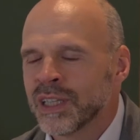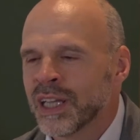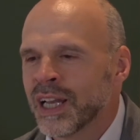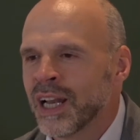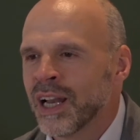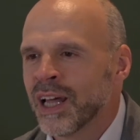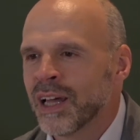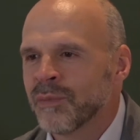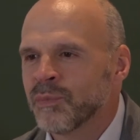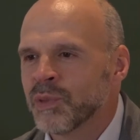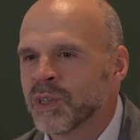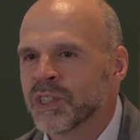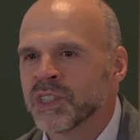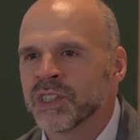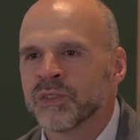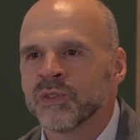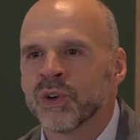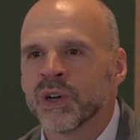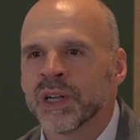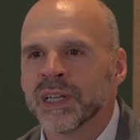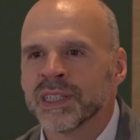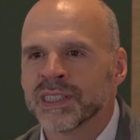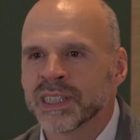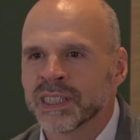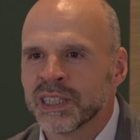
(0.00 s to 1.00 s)
della
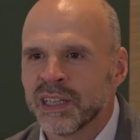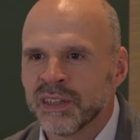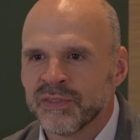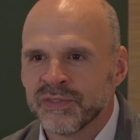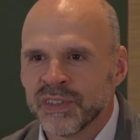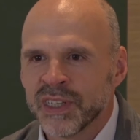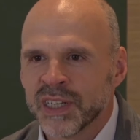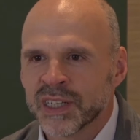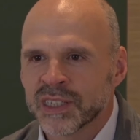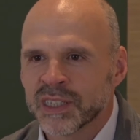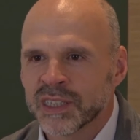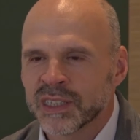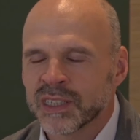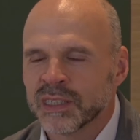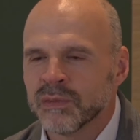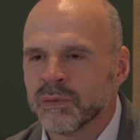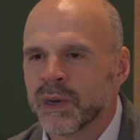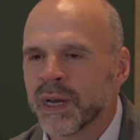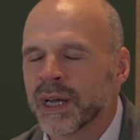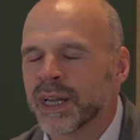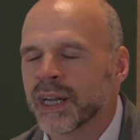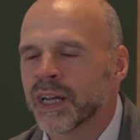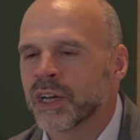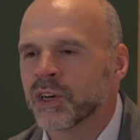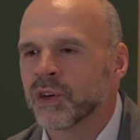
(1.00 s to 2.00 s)
piacevolezza del fine
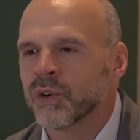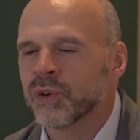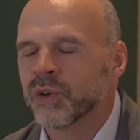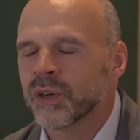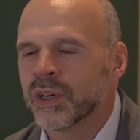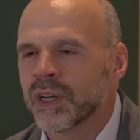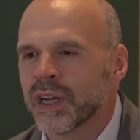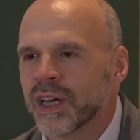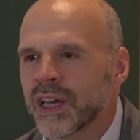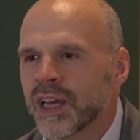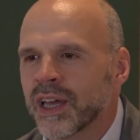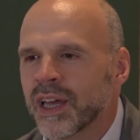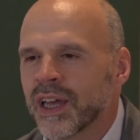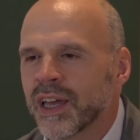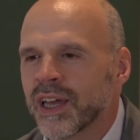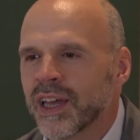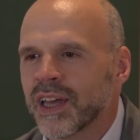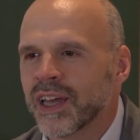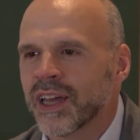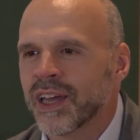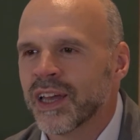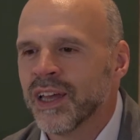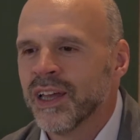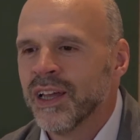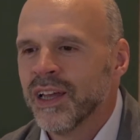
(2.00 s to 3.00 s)
settimana con...
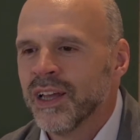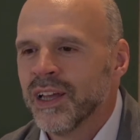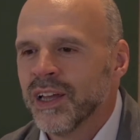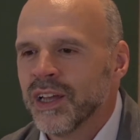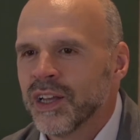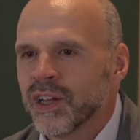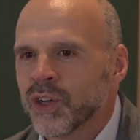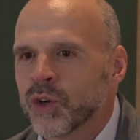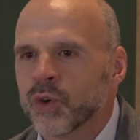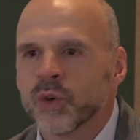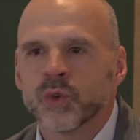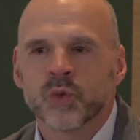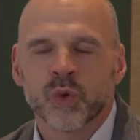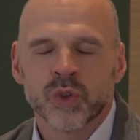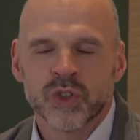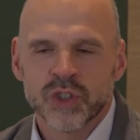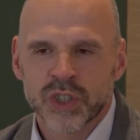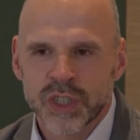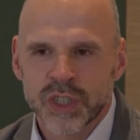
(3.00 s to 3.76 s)
Eh, con i tuoi